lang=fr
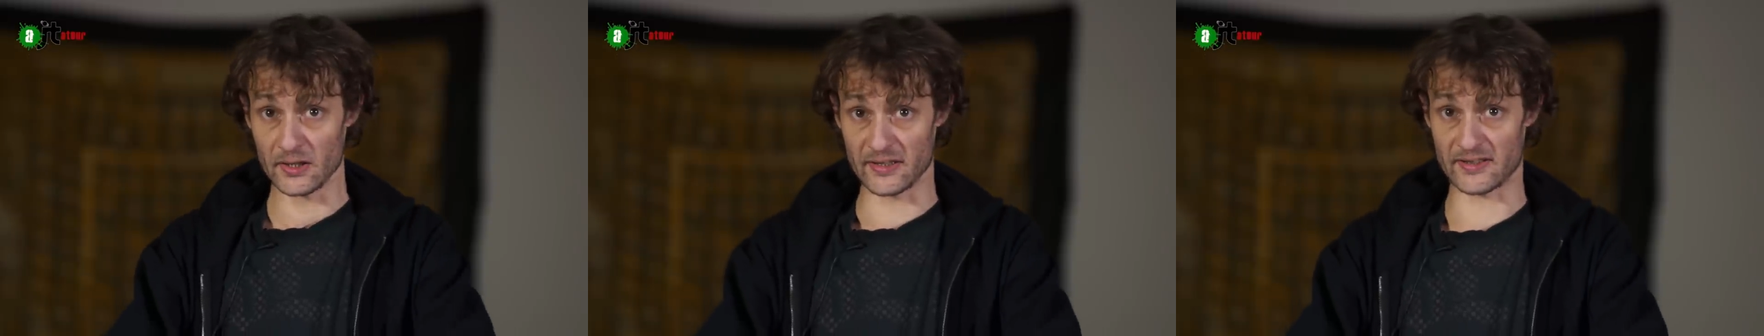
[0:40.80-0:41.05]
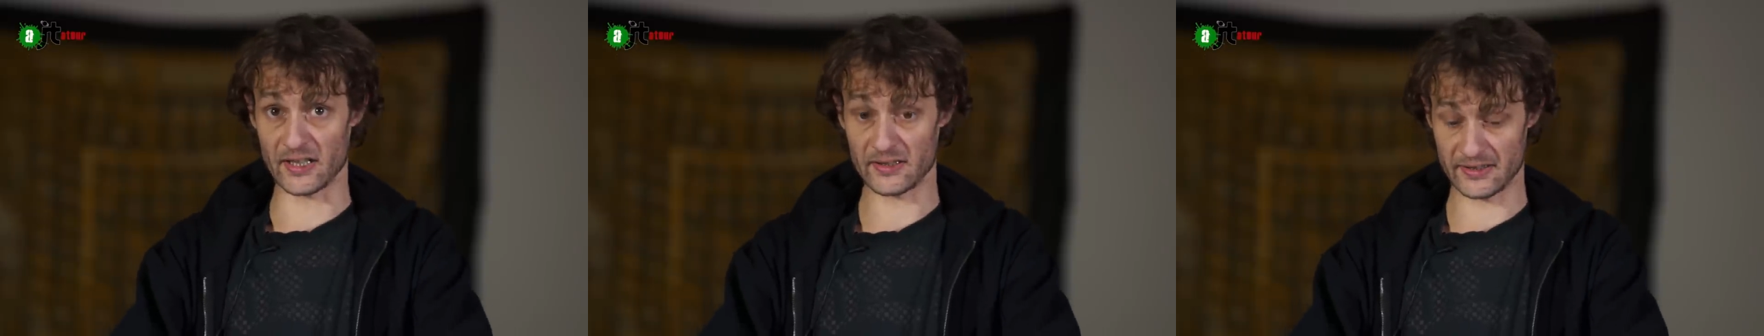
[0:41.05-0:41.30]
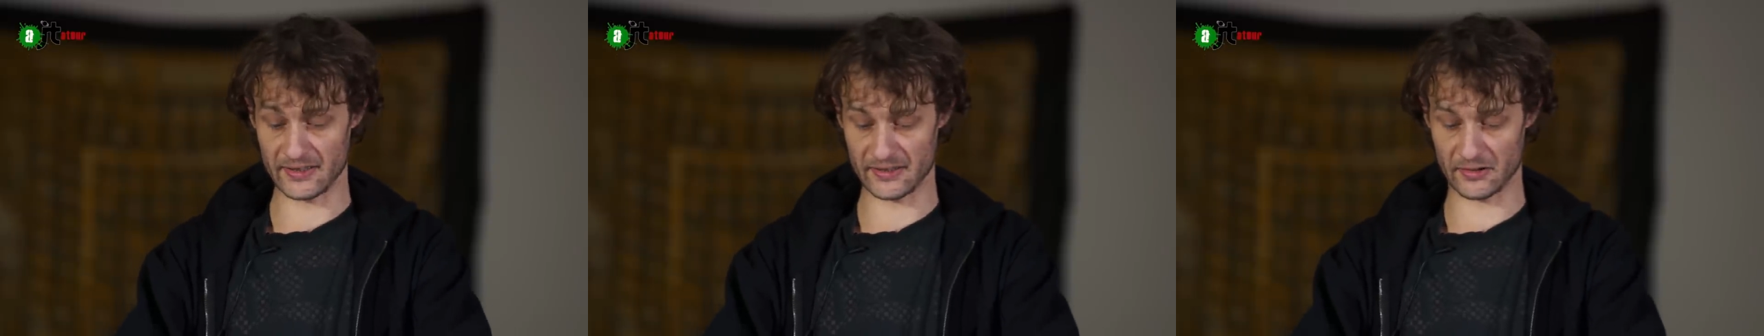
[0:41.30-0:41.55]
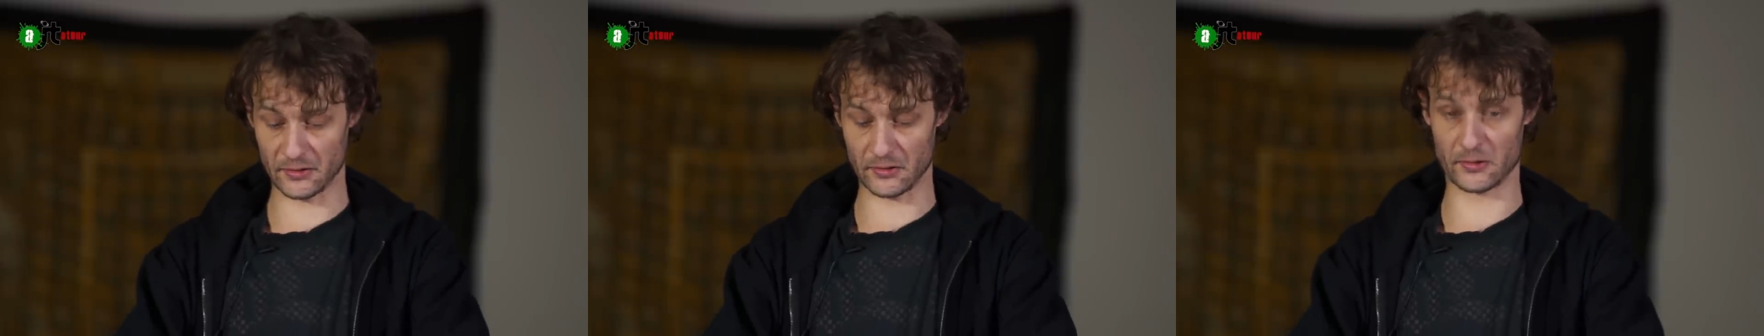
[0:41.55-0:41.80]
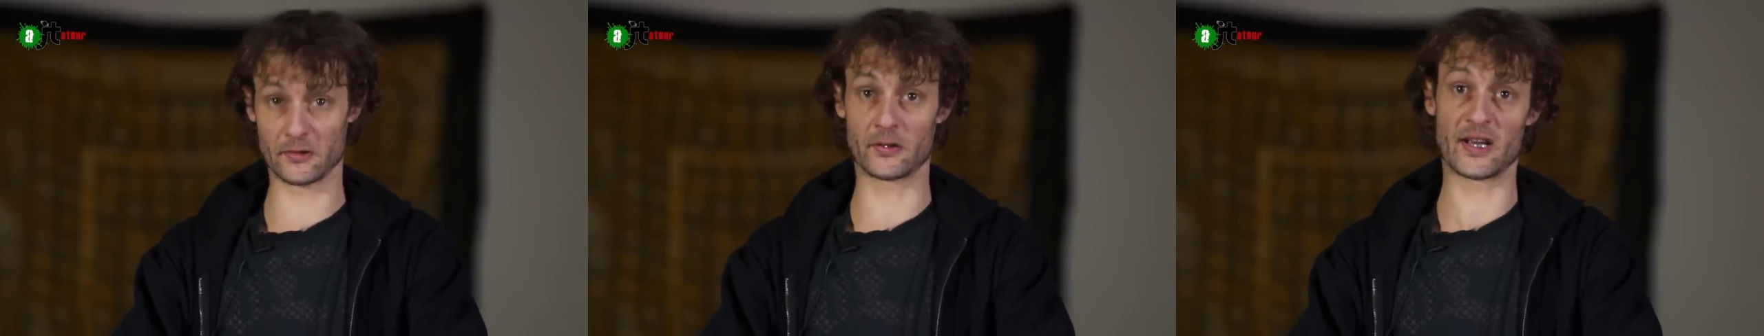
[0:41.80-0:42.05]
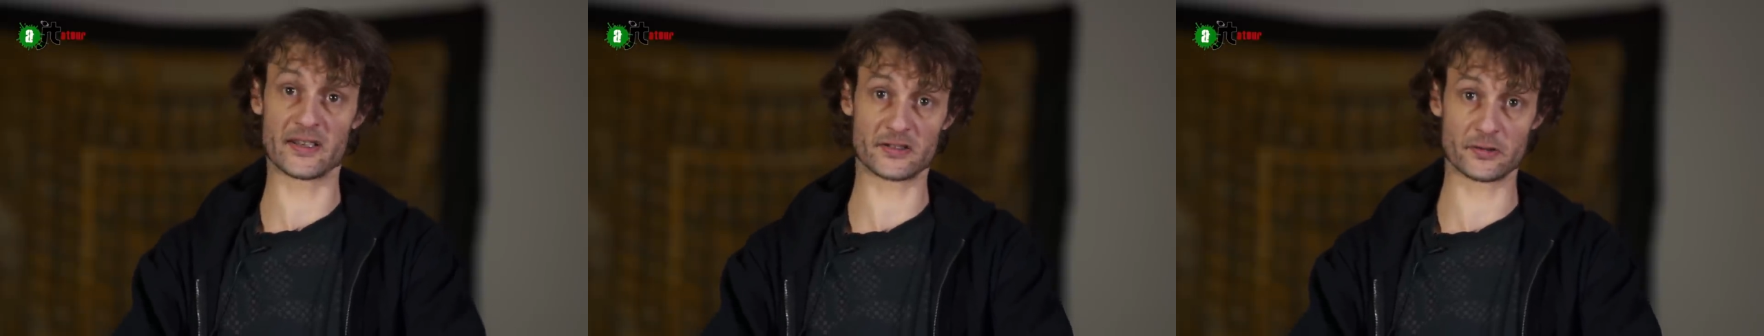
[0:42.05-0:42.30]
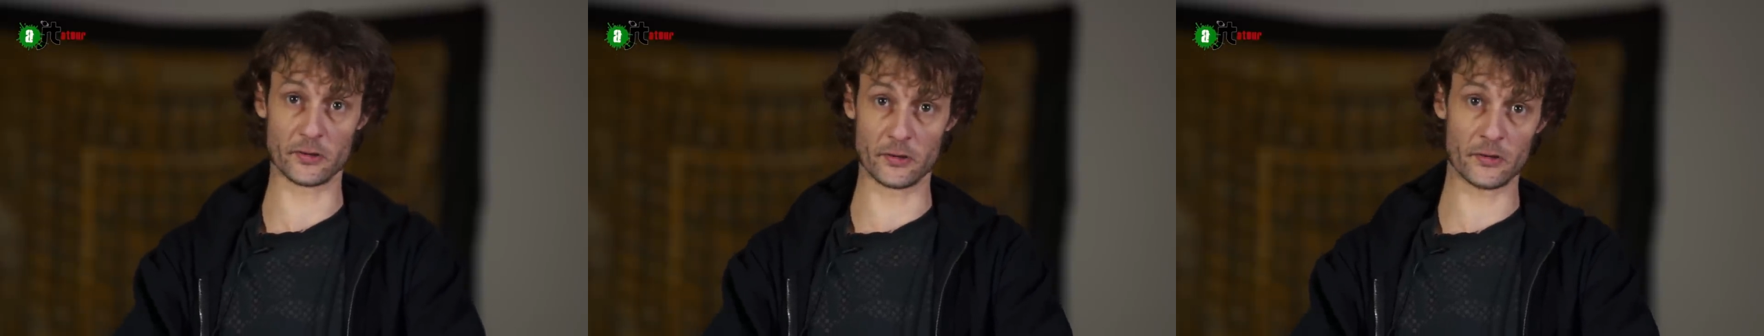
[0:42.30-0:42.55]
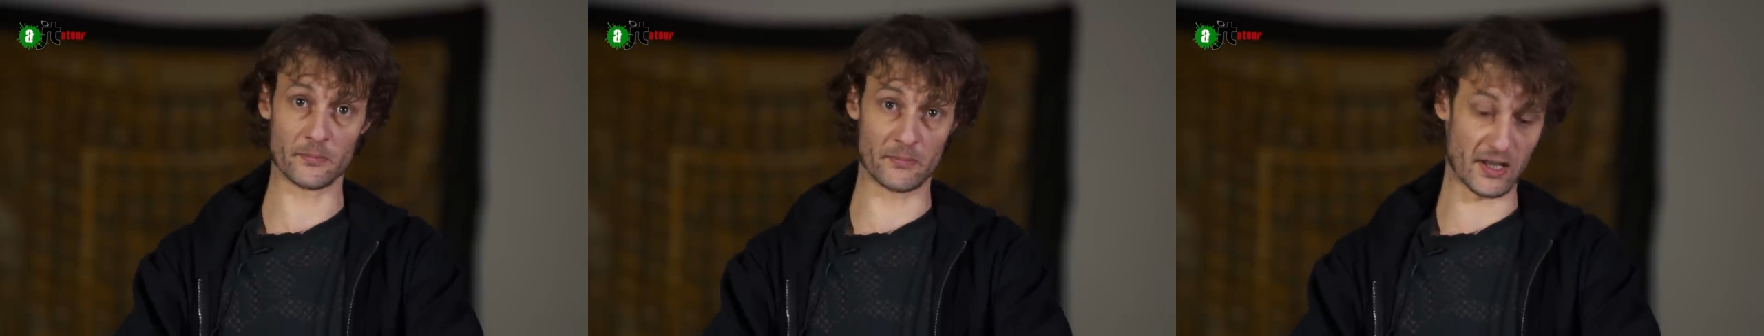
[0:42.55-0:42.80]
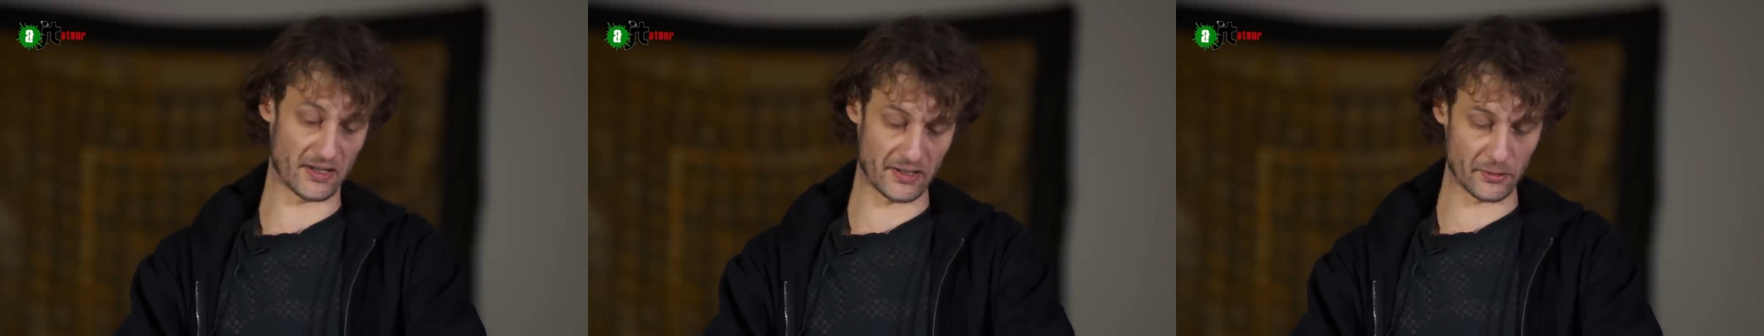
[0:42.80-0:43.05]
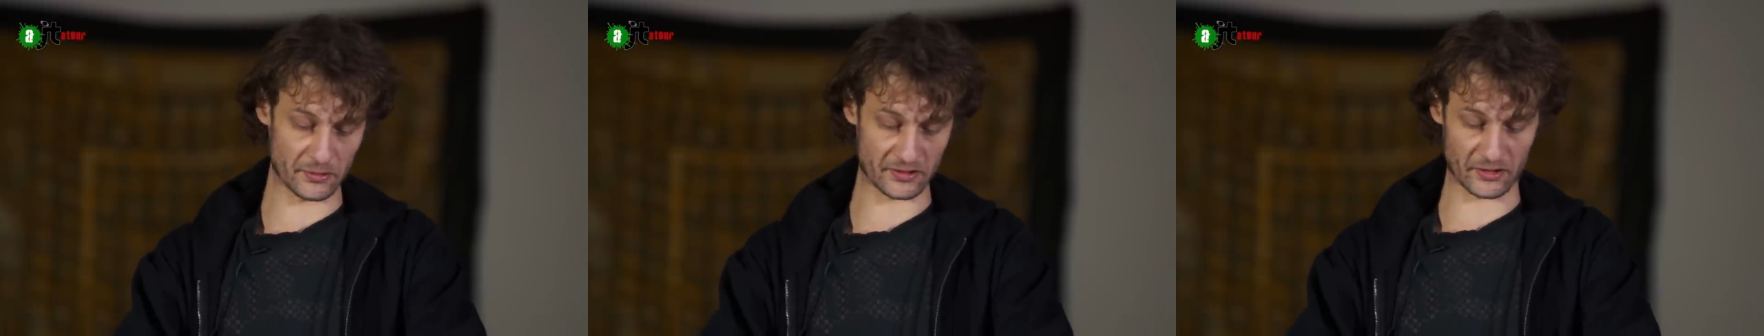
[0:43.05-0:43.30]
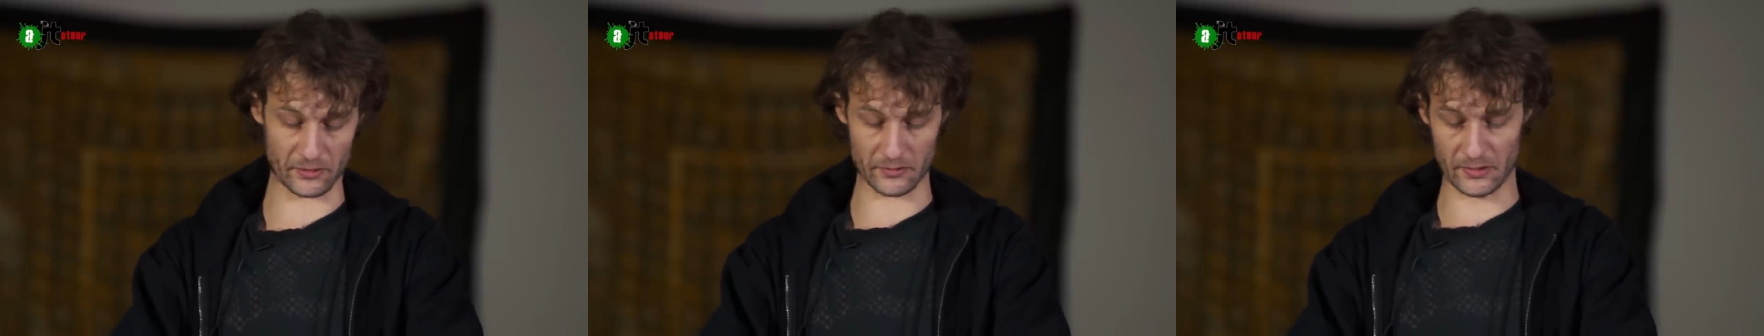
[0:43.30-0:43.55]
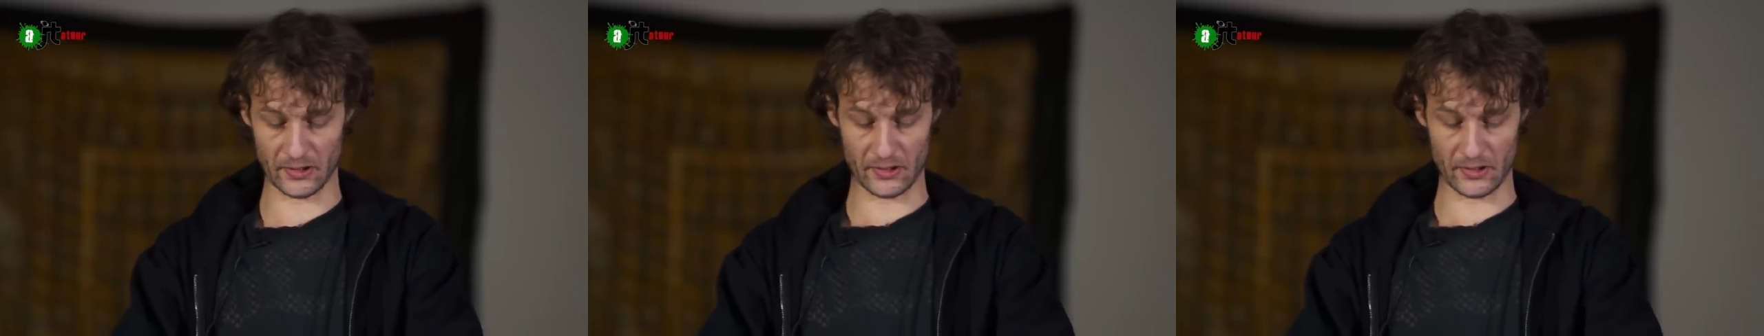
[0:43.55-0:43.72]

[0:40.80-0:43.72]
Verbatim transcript: Des artistes euh, insolents mais innocents,